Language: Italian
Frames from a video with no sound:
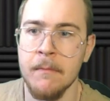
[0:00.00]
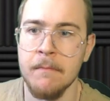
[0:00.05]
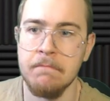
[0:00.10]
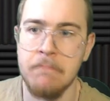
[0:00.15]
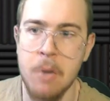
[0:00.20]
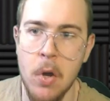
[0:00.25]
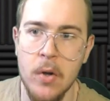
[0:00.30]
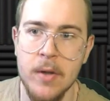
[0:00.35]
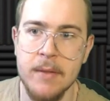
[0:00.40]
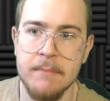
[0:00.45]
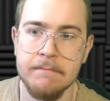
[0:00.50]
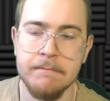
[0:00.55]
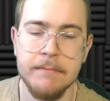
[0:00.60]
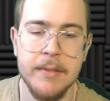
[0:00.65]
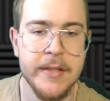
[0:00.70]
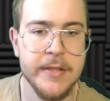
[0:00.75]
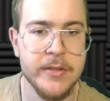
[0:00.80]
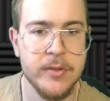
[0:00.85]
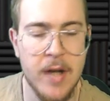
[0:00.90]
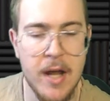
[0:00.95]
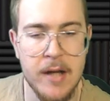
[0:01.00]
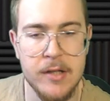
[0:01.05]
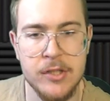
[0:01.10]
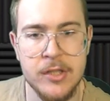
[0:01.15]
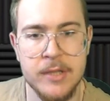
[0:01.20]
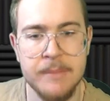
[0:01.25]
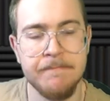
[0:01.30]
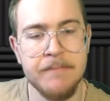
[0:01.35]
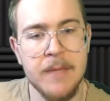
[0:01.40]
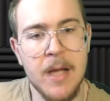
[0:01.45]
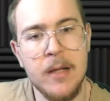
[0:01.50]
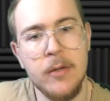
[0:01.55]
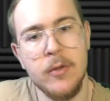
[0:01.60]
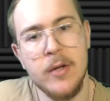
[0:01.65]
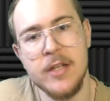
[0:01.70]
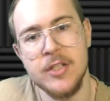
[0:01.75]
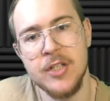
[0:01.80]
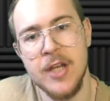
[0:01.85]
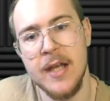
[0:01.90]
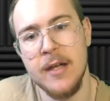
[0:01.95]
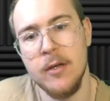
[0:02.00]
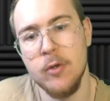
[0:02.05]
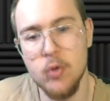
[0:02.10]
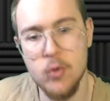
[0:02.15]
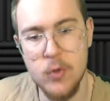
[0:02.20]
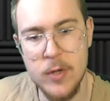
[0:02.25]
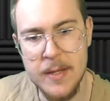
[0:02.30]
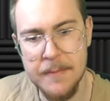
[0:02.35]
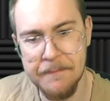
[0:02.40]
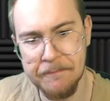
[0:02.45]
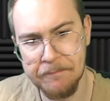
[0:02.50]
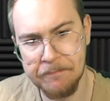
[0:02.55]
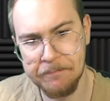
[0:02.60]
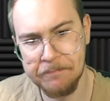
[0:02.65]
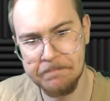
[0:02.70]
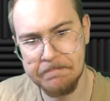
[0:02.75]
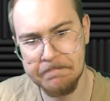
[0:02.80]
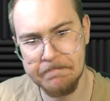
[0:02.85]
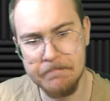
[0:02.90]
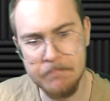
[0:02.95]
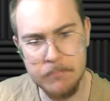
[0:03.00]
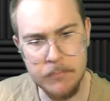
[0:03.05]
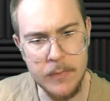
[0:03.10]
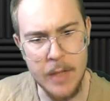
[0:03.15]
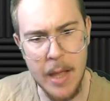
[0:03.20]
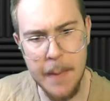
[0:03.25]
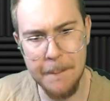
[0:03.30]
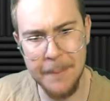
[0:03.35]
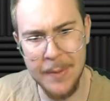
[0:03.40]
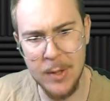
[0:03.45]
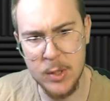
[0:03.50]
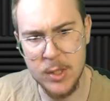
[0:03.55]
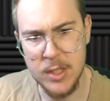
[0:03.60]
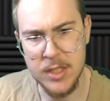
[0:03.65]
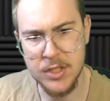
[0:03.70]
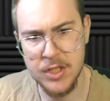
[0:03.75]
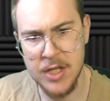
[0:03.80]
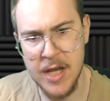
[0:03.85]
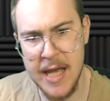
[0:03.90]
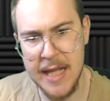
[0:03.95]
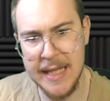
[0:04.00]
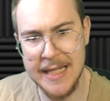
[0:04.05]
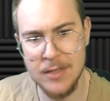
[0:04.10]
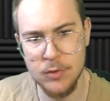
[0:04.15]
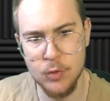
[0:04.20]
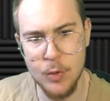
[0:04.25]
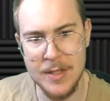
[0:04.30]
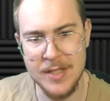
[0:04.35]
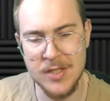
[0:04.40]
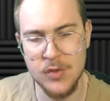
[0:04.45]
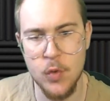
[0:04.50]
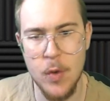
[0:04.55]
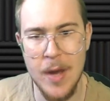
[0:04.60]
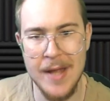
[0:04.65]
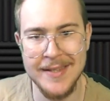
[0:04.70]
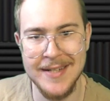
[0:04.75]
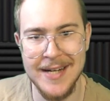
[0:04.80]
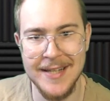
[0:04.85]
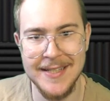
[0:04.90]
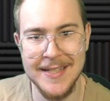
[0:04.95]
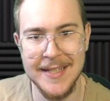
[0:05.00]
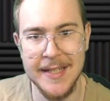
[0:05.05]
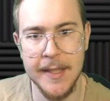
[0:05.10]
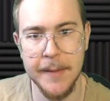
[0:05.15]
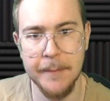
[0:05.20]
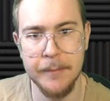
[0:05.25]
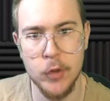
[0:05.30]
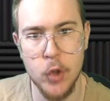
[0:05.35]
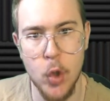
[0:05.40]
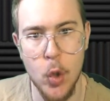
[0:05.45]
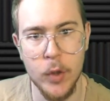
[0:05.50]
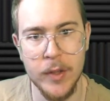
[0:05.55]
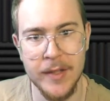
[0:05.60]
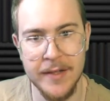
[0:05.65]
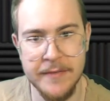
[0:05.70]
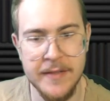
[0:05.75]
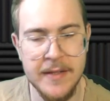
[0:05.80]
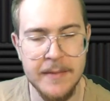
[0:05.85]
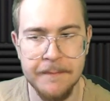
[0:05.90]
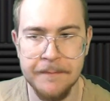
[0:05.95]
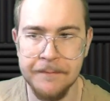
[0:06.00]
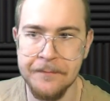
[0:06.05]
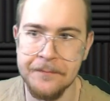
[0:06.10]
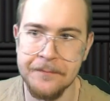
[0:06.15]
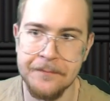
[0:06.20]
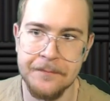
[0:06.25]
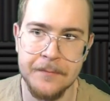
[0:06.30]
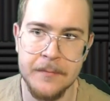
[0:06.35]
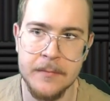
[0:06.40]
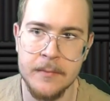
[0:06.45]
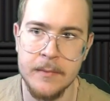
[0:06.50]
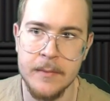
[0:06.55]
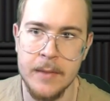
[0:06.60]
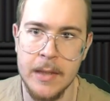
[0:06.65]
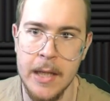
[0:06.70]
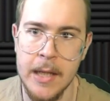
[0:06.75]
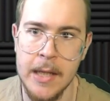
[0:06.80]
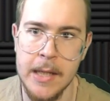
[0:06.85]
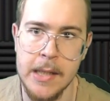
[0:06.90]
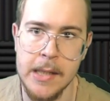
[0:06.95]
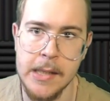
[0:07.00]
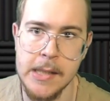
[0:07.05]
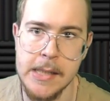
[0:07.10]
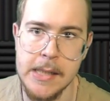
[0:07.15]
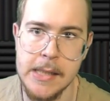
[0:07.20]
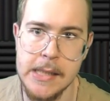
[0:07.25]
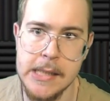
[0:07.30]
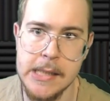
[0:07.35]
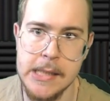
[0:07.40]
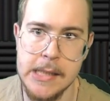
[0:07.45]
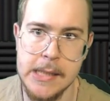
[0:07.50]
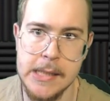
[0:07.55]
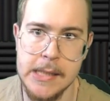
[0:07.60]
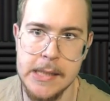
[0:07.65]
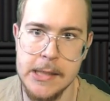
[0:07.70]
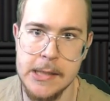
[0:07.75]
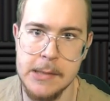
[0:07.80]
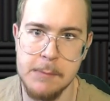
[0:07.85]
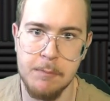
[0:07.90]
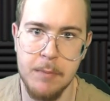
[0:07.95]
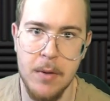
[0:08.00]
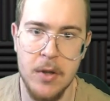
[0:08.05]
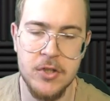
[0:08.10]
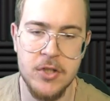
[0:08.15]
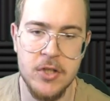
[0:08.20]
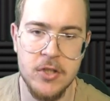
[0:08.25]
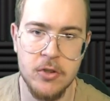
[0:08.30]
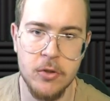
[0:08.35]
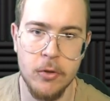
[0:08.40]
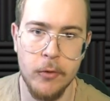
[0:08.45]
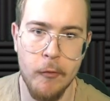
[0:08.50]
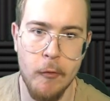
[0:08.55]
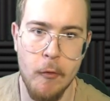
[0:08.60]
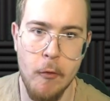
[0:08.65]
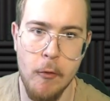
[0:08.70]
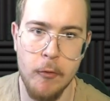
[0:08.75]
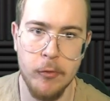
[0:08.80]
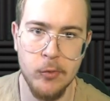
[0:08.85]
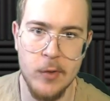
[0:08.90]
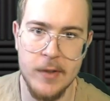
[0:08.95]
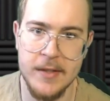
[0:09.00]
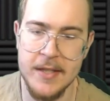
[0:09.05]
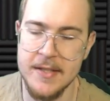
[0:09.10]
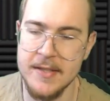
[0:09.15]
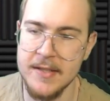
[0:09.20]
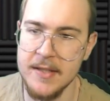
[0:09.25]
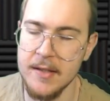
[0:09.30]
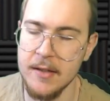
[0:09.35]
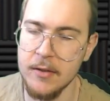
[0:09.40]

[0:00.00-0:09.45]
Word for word: Poi, personaggi. Allora c'è lui, poi c'è la sua squadra di criptografi eh, poi ci sono due tizi del